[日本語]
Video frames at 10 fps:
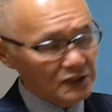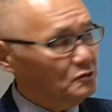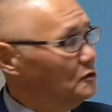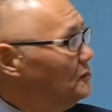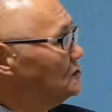と
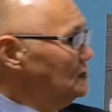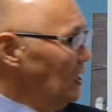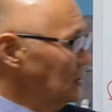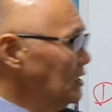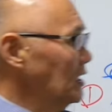思います。
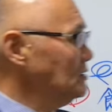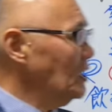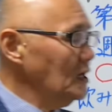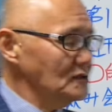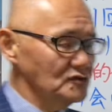第1回が
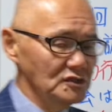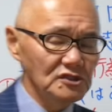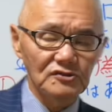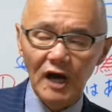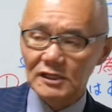3月
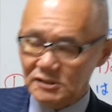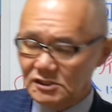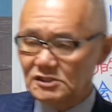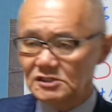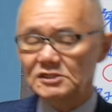28
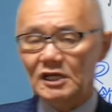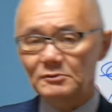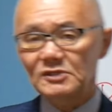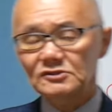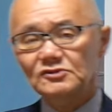日になり
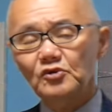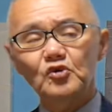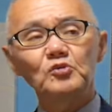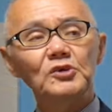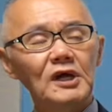ます。その
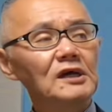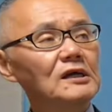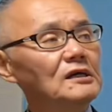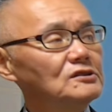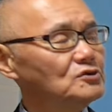後もね、
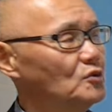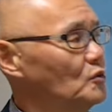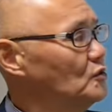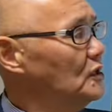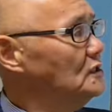ちょっと
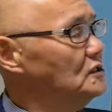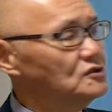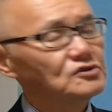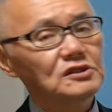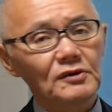この件に
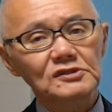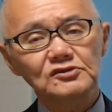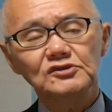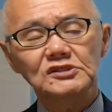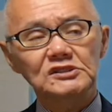ついては
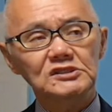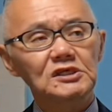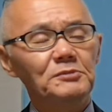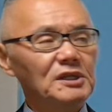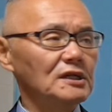注視
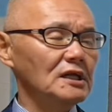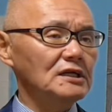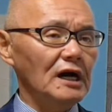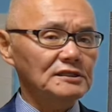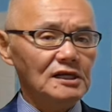し、また何
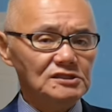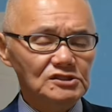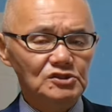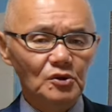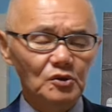か新し
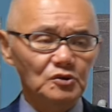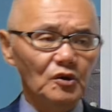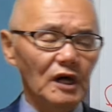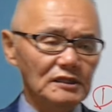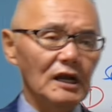い情報
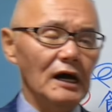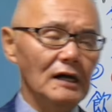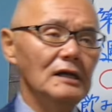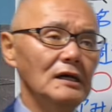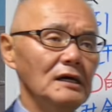等があったら、
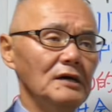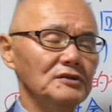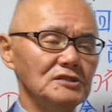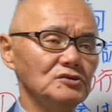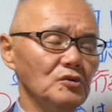え
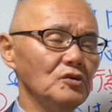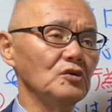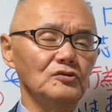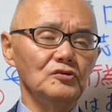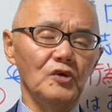私の方
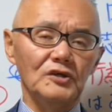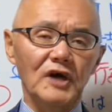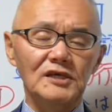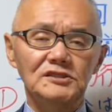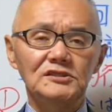の動画の
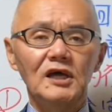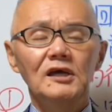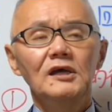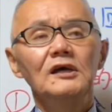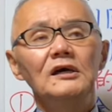配信
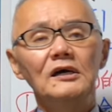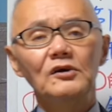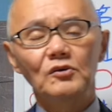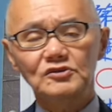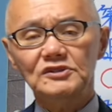でえ
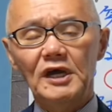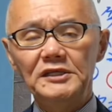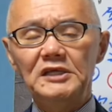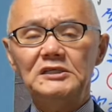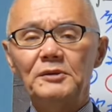お伝え
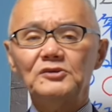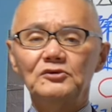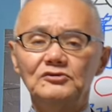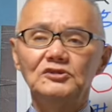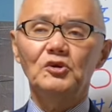できればと
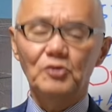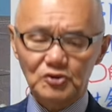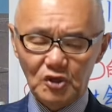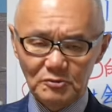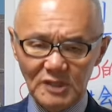いうふうに思っ
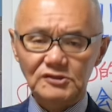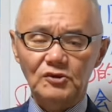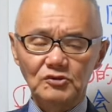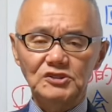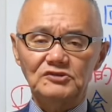ております。
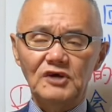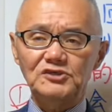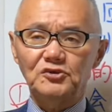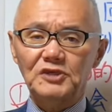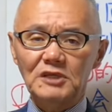本日は以
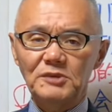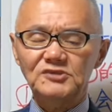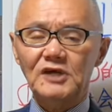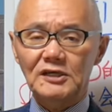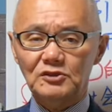上になりま
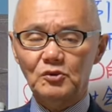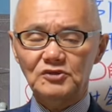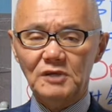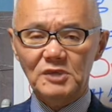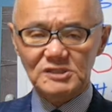す。ありがとうご
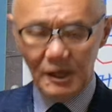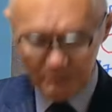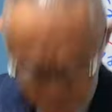ざいました。